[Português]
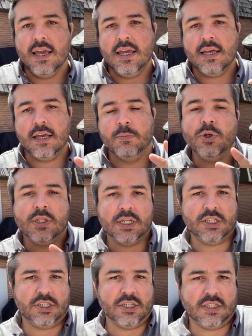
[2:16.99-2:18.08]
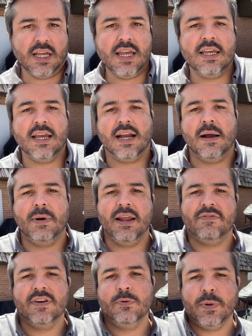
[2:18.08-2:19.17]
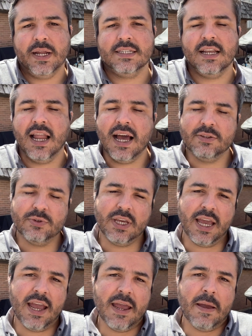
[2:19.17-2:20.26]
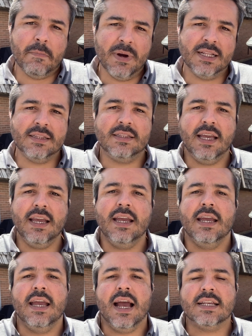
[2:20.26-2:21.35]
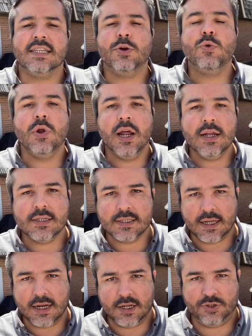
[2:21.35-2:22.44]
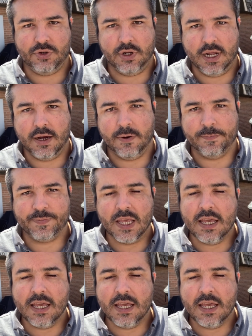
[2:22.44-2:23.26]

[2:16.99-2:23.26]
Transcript: e que muita gente tem, que acaba levando para esse lado, que é manter a segurança nacional.